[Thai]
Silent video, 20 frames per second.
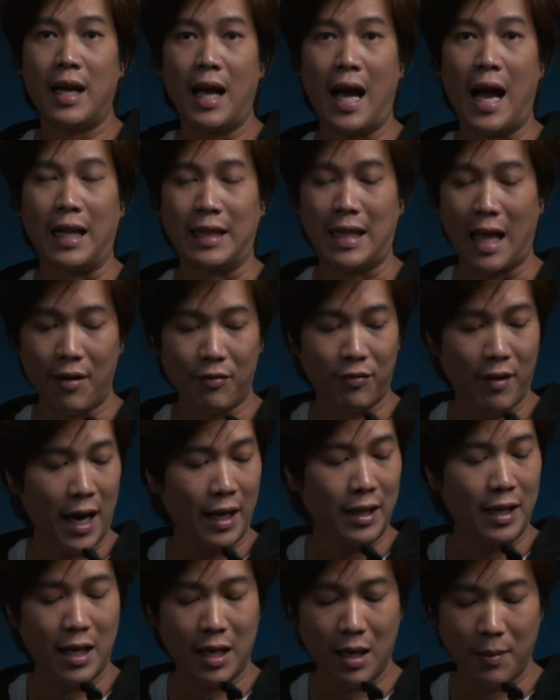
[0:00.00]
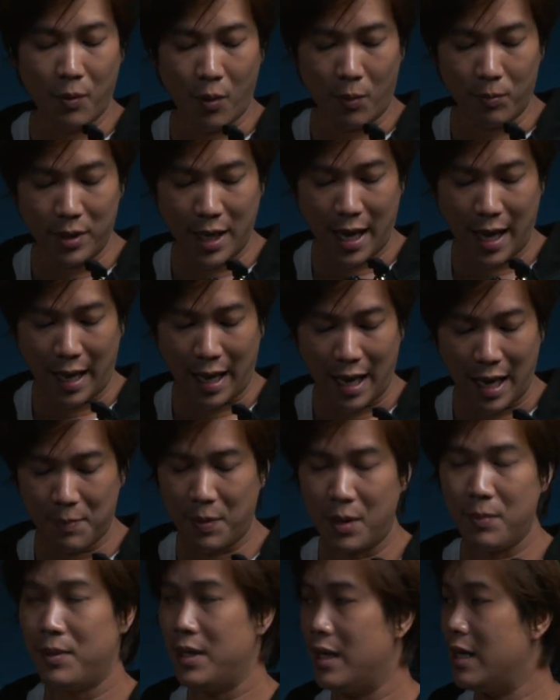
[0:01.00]
ขาตั้งไฟที่ผมอยากให้
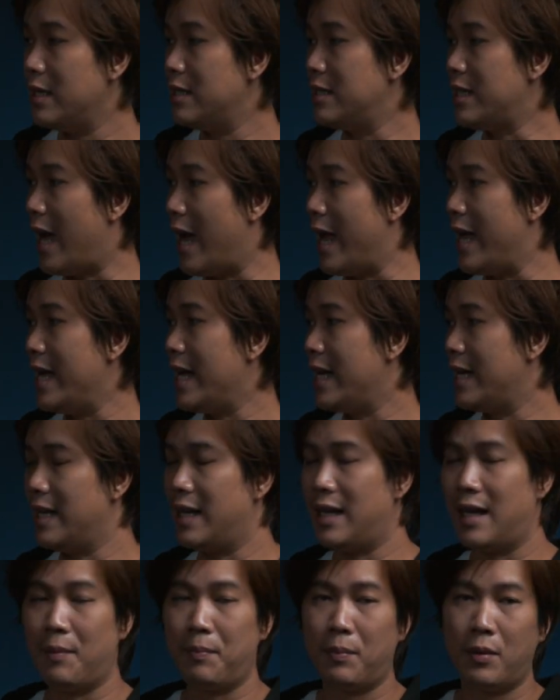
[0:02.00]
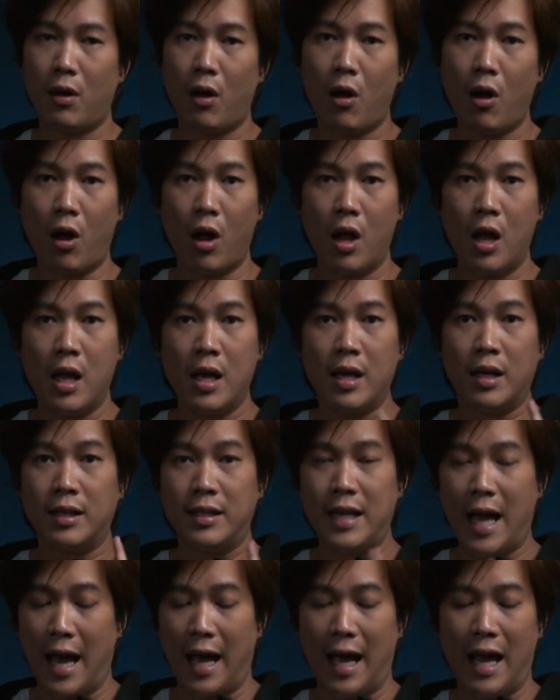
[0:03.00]
เพื่อนๆใช้กันนะครับก็
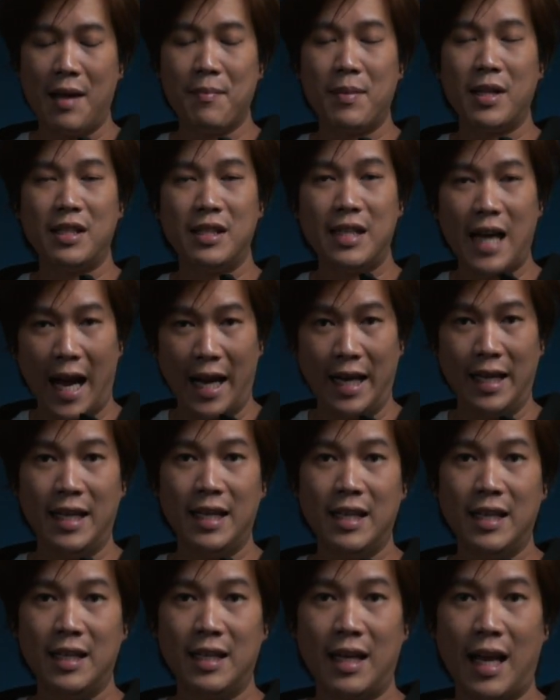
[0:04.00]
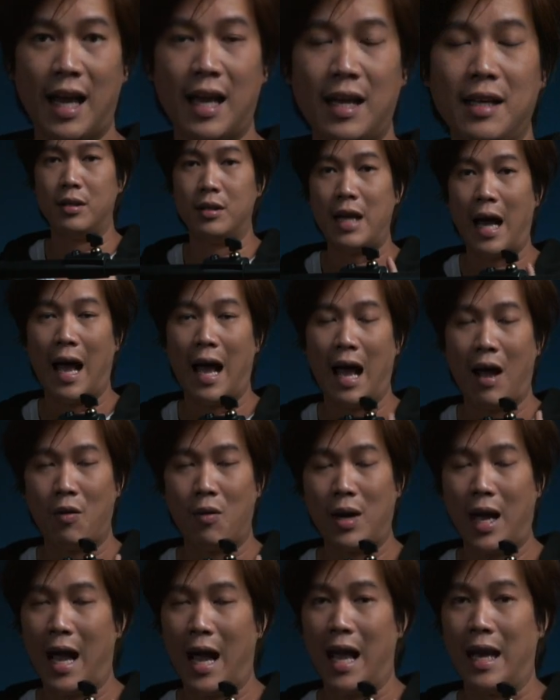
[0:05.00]
อยากให้มันใหญ่นิดนึงนะอย่าเอา
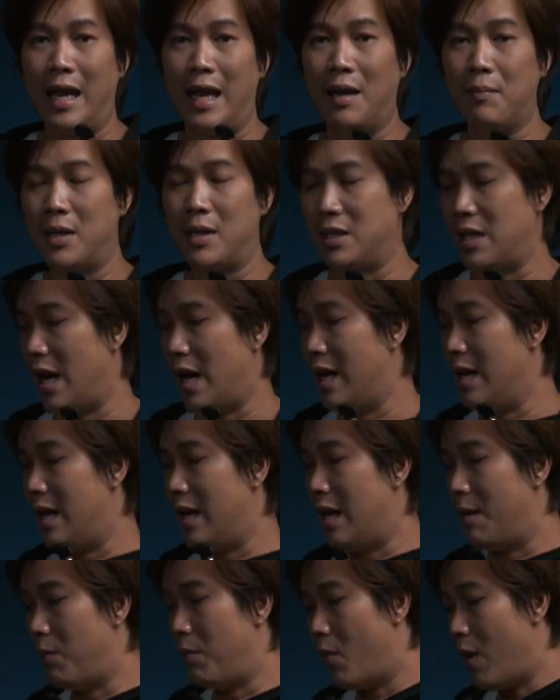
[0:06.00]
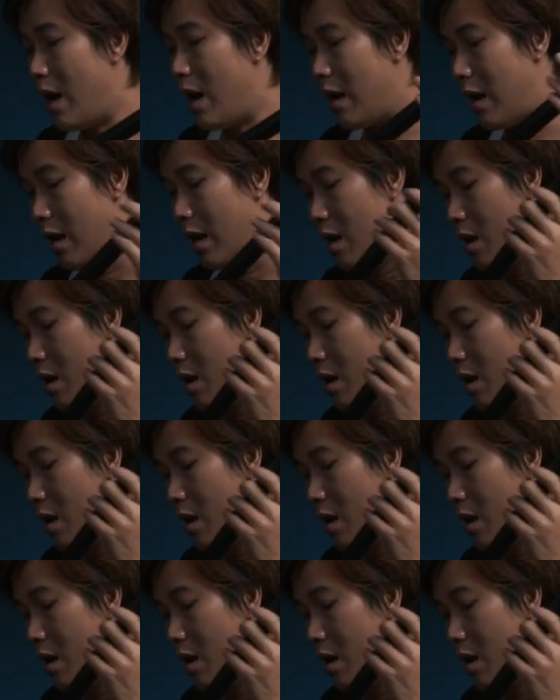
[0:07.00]
ขาเล็กมาใช้นะครับเพราะว่า